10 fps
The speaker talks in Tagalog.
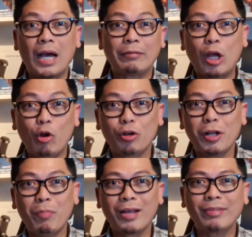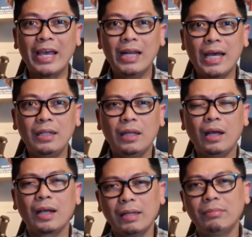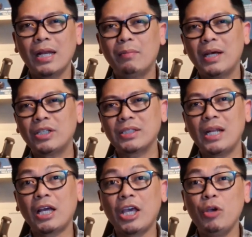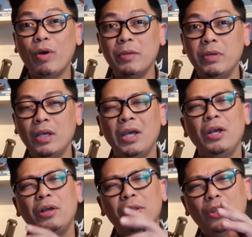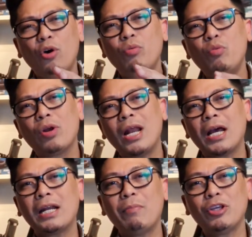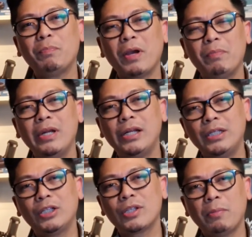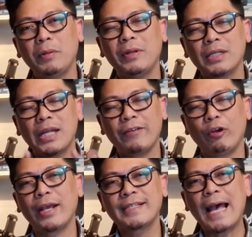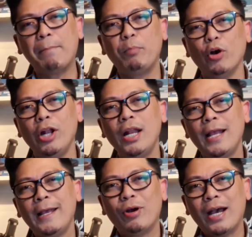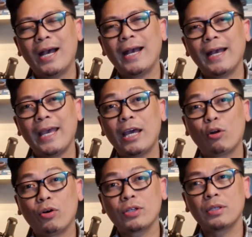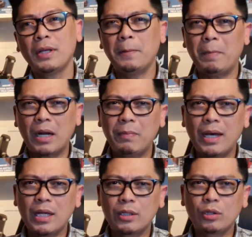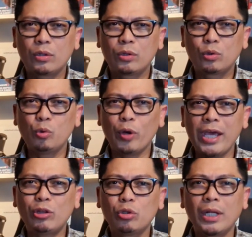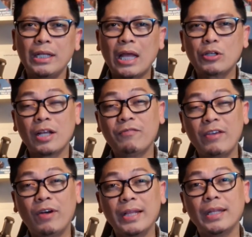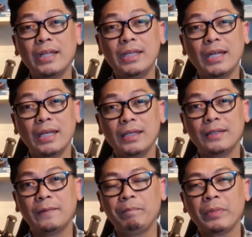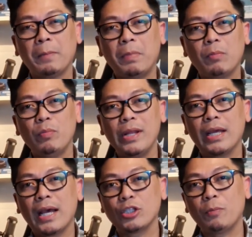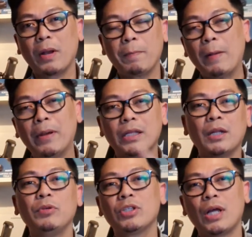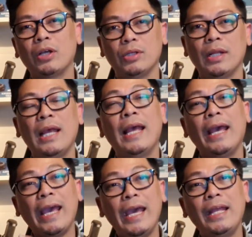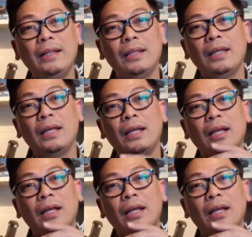tatalog ng mga Thailand, ganda ng mga shocks nila, KYB. Though mura lang naman yung pagbinili dito sa Pilipinas. Like for example, yung uh, Aerox, para mga 2,800 to 3,500 yan eh. Pag bumili ka. So pagpapalitan mo yung stock yun. And